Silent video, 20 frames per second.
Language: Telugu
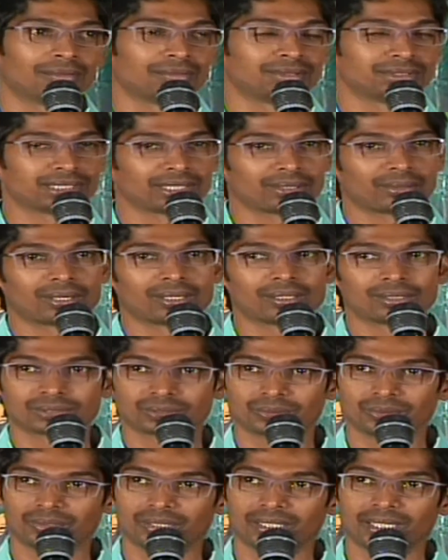విజయవాడలో
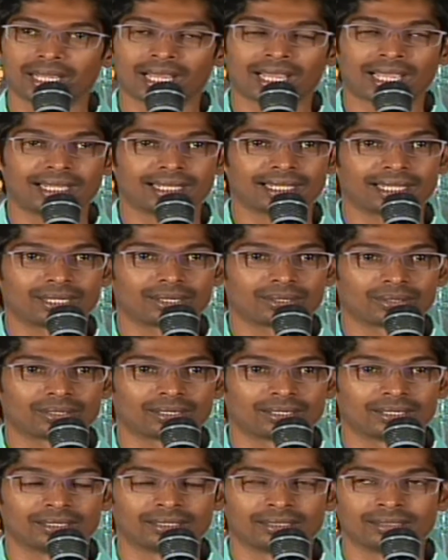షూటింగ్ ల్యాండ్లో
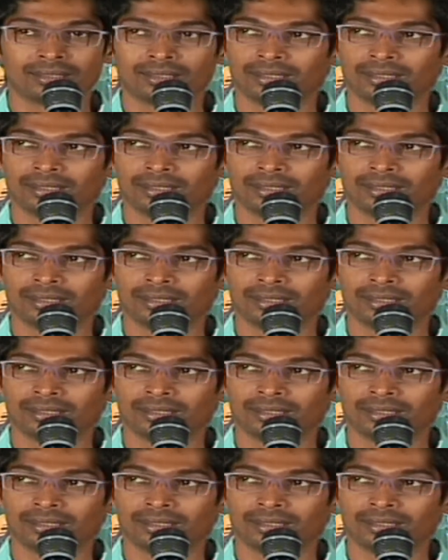అన్నాడు